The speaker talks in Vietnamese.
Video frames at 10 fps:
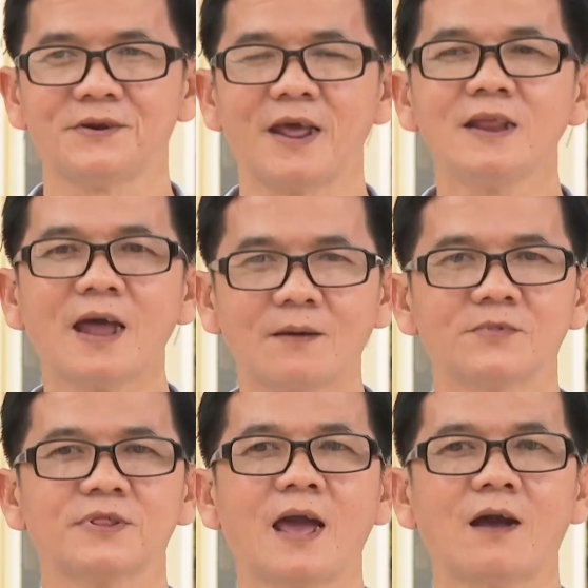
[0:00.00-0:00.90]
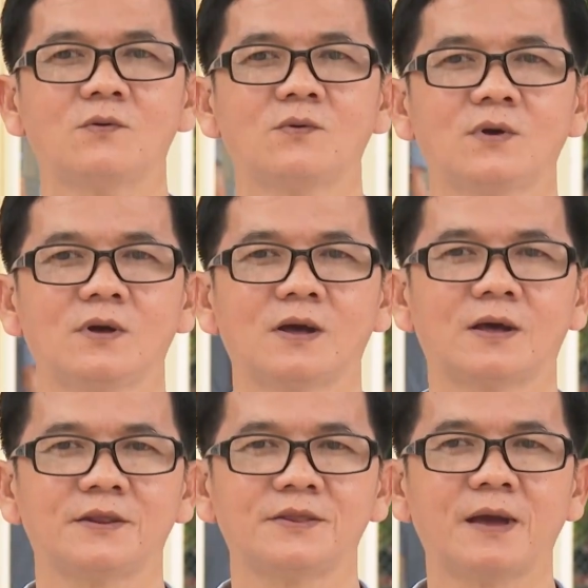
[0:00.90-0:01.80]
để làm sao
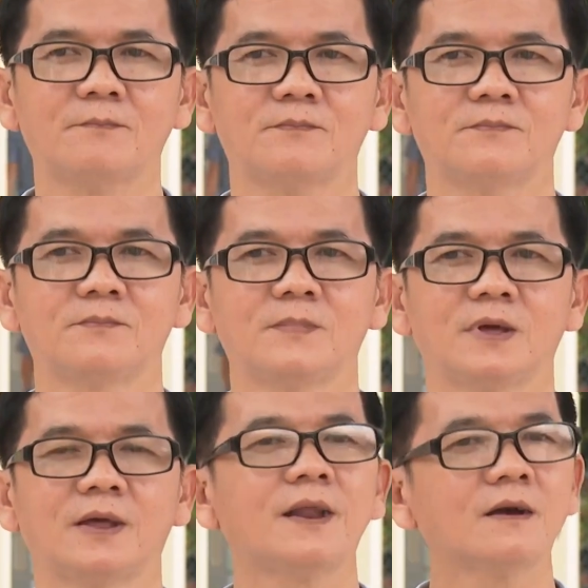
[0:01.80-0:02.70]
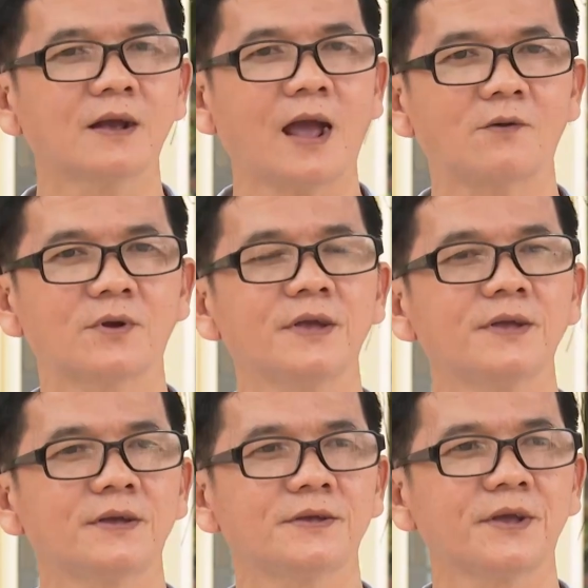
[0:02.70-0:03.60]
à, nhằm à, nâng cao
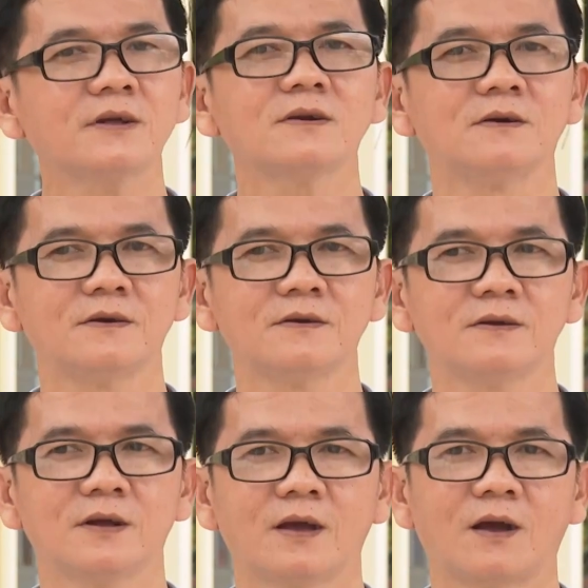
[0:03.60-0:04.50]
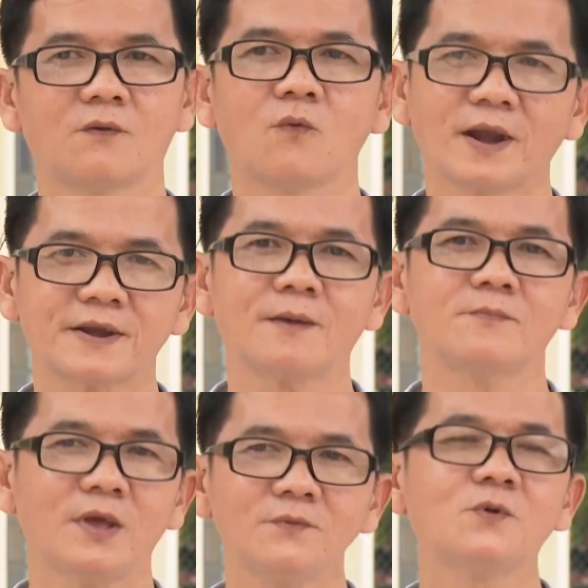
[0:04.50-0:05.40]
cái chất lượng à, quan
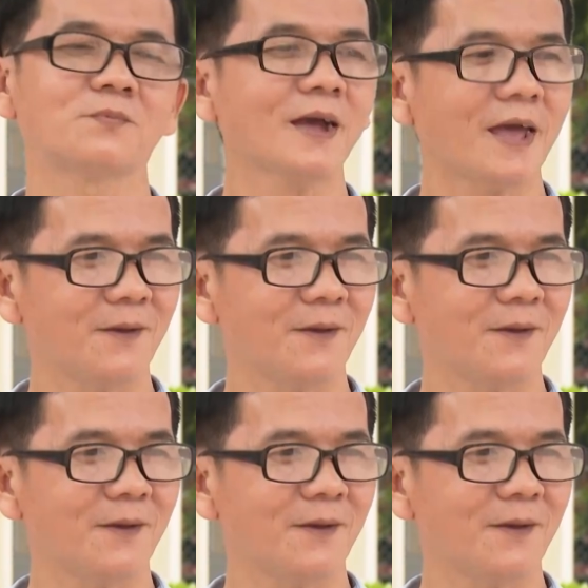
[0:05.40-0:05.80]
tâm giáo dục các